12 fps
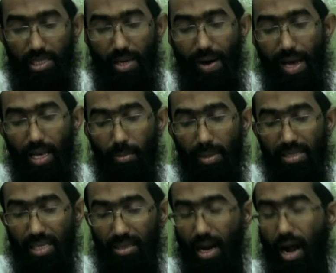सवाल नंबर
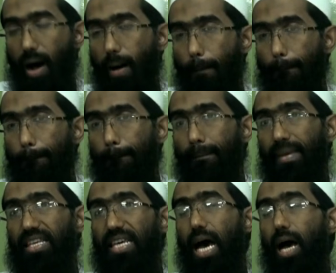सत्रह
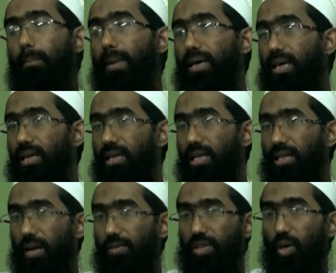क्या मैत की
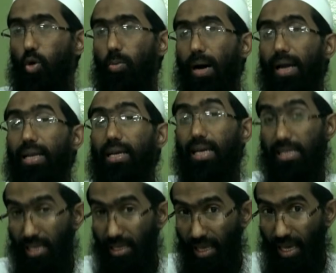तरफ से क़ुरबानी कर
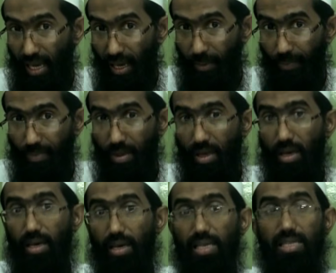सकते हैं
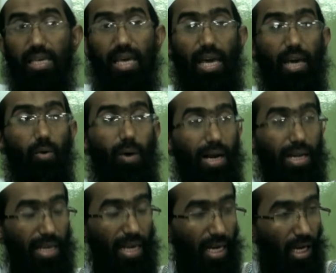किसी के
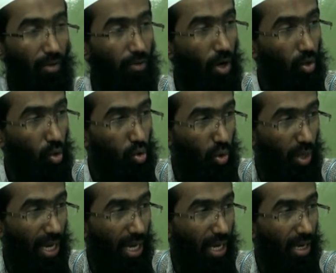वालदेन अगर फ़ौत हो
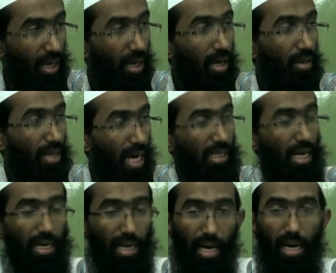चुके हैं
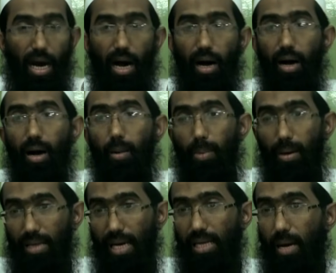दादा नाना
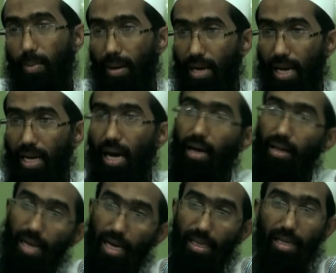परदादा परनाना
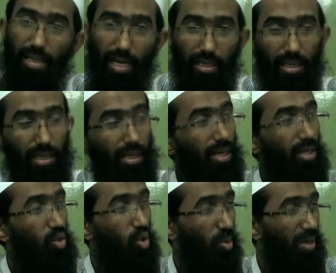दादा दादी
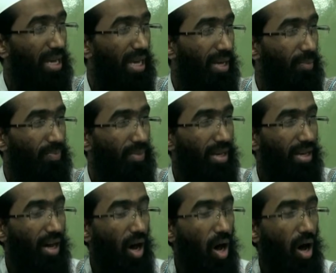जो भी हैं
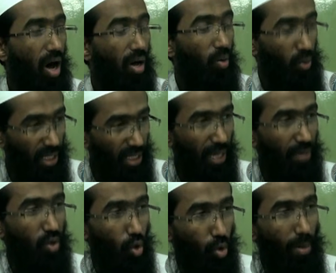आ, उनकी
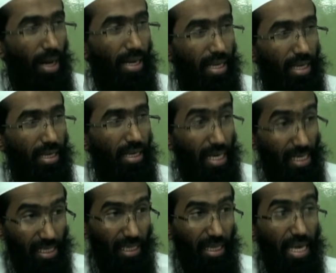तरफ से क़ुरबानी
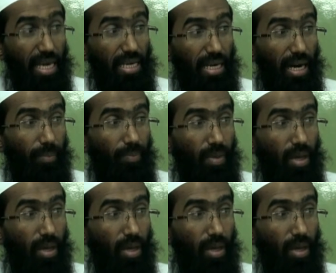कर सकते हैं क्या